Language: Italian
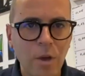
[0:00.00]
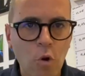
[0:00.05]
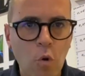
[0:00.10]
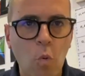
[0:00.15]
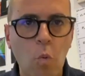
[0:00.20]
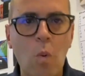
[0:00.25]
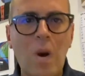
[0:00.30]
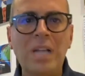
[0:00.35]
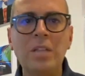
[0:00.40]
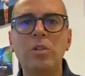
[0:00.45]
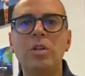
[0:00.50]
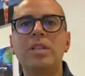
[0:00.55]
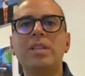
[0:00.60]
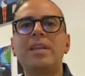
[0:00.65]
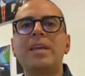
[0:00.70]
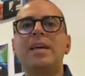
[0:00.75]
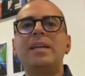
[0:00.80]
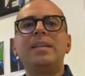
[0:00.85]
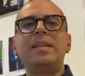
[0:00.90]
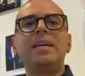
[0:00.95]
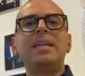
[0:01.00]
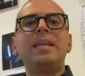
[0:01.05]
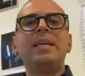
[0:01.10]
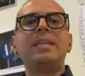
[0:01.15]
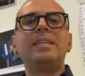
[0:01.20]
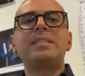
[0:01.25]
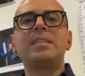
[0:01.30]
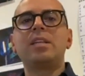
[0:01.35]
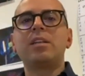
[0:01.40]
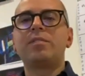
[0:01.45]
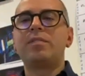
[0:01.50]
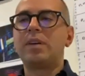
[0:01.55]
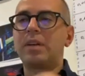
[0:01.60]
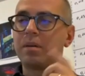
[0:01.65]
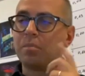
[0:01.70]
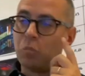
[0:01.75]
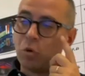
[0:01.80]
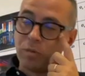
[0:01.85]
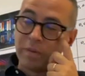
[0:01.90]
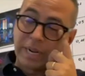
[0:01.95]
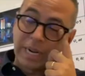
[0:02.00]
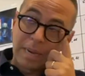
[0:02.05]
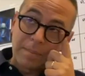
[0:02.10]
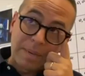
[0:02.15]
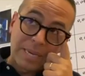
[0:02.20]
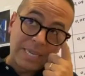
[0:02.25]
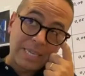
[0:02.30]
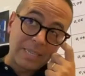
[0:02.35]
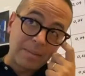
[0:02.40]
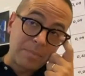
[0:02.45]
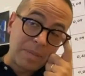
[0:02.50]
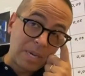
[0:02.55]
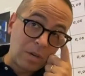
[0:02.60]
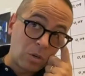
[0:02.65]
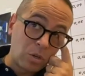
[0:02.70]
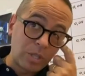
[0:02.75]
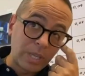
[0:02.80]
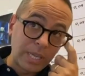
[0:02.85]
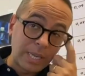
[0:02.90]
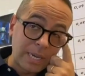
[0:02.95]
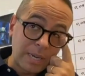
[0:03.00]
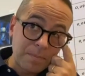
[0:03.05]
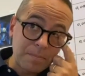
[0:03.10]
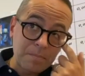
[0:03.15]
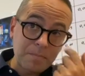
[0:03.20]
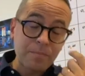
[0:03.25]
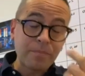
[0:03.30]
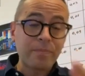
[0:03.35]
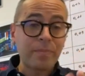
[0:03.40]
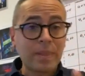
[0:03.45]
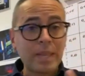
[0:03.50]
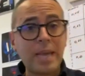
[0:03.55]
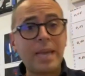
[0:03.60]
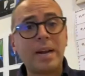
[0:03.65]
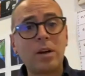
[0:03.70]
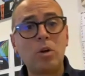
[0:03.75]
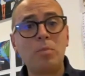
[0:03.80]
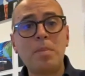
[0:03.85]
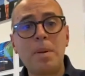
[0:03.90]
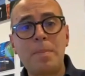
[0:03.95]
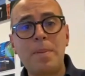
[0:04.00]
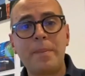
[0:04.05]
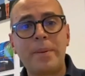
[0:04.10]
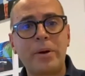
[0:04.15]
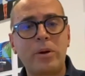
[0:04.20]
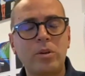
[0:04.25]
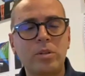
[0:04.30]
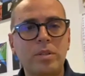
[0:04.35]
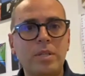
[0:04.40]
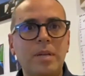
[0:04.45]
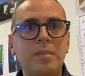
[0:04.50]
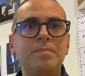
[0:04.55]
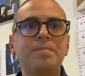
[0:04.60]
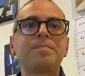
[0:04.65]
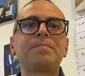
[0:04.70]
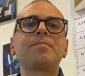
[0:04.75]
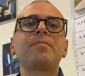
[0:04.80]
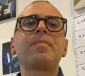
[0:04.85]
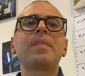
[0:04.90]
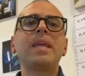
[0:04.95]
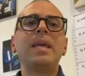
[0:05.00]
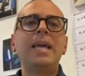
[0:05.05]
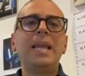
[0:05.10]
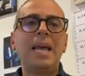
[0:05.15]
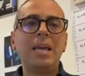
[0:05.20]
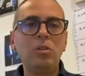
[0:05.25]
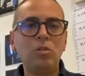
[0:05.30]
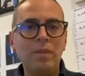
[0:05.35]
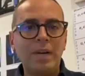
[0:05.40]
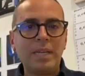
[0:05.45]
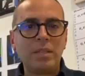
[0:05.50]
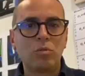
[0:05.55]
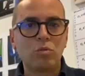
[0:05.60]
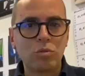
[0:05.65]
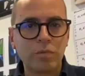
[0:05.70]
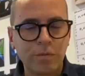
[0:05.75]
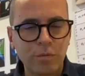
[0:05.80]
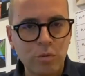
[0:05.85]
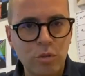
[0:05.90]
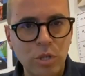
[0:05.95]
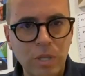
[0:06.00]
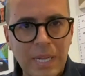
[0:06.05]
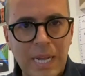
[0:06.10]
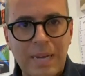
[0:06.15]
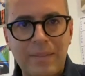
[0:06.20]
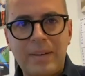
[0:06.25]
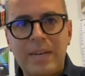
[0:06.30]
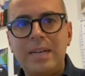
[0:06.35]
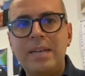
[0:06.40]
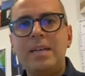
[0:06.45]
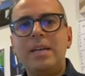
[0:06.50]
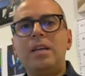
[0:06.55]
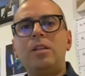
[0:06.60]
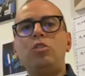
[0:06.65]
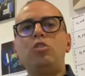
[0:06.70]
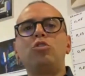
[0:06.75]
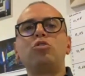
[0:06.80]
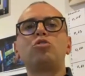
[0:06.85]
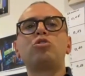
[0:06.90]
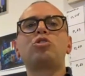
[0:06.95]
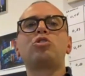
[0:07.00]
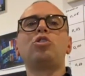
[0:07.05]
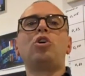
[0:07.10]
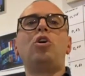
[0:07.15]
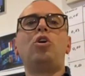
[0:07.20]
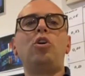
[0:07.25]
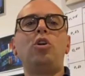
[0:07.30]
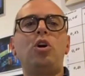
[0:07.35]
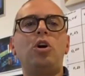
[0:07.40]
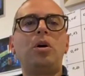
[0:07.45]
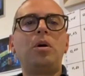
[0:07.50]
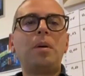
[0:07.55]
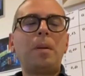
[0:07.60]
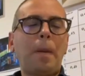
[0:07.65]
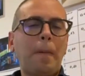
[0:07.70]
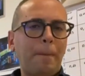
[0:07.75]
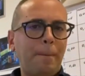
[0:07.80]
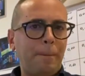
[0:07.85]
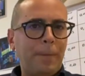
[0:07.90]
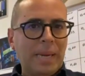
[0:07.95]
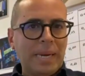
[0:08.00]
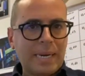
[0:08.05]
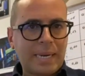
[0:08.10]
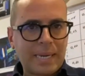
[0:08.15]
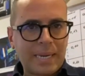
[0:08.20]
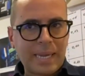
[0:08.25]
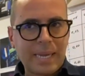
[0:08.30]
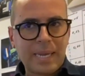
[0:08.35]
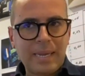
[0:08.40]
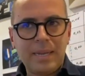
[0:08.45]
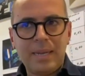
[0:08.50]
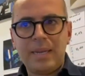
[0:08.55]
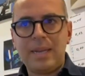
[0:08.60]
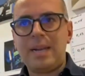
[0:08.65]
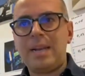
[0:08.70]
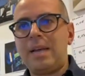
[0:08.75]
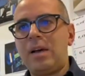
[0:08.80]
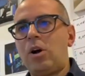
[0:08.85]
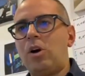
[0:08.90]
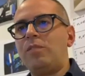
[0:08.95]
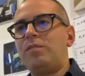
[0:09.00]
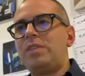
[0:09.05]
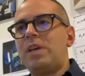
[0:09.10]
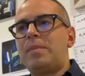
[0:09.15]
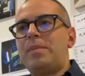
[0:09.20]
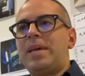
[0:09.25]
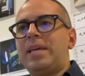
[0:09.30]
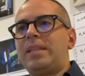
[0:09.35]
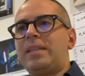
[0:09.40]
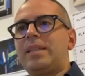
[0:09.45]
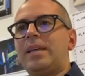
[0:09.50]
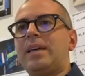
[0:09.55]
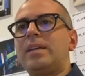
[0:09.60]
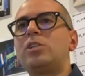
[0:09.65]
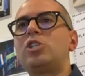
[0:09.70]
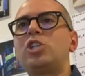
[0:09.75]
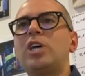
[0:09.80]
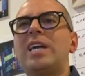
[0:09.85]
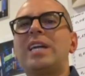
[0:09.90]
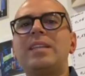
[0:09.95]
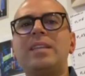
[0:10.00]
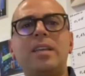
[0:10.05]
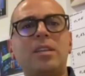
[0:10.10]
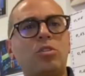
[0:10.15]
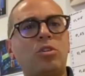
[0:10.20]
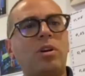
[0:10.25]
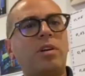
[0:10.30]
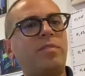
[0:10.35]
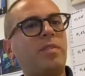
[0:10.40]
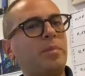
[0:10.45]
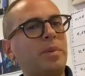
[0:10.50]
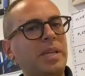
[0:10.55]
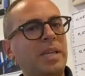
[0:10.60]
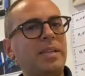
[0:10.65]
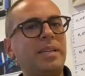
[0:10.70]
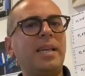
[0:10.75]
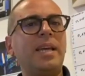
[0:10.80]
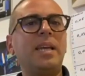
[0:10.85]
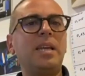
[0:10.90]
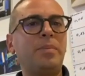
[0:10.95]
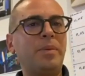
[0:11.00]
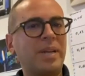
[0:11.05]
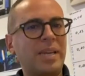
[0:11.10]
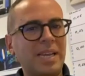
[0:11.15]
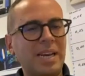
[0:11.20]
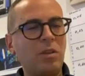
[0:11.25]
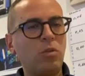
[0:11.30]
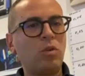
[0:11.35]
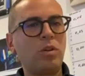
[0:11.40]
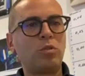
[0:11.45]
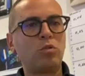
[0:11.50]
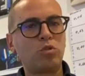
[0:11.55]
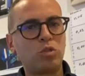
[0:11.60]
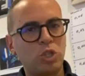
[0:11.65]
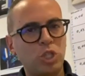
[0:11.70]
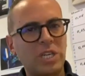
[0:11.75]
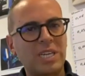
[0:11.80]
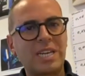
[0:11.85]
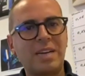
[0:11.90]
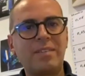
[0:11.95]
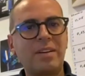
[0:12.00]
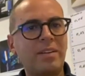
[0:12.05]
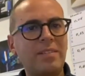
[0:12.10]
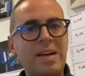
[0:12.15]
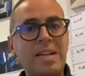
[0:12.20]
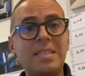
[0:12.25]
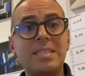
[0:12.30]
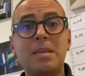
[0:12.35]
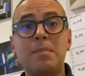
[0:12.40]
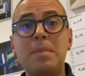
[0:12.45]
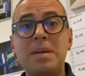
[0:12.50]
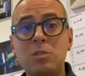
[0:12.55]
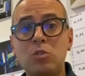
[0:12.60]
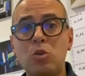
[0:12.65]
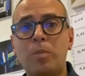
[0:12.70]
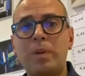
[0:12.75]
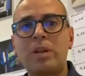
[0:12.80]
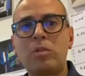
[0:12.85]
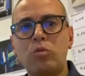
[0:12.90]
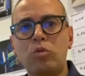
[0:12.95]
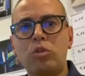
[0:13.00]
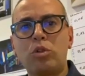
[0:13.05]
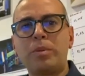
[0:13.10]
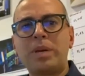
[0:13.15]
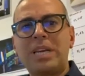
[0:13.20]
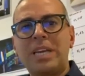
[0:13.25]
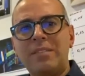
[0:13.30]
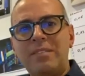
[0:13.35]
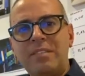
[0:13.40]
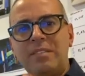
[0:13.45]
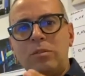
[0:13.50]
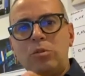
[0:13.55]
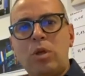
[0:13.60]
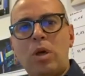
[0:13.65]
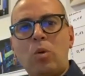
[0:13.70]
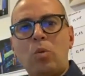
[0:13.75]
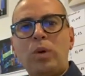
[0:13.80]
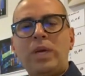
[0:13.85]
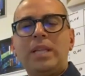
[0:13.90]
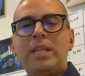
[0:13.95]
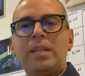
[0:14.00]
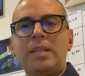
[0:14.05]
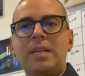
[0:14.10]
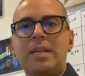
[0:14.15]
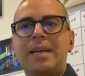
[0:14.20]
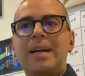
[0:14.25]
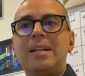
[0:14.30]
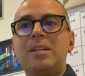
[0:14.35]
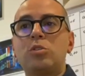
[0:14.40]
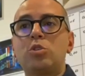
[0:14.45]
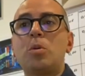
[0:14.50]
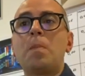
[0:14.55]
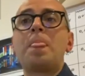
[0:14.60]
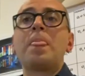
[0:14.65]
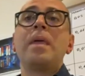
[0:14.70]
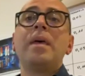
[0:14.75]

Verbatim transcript: quando Andrea Agnelli ha iniziato a far muovere la macchina bianconera era con Beppe Marotta e la Juventus funzionava non solo perché ovviamente c'era dietro la famiglia Agnelli, perché la Juventus cercava rivalsa, ma soprattutto perché aveva una guida nel calcio.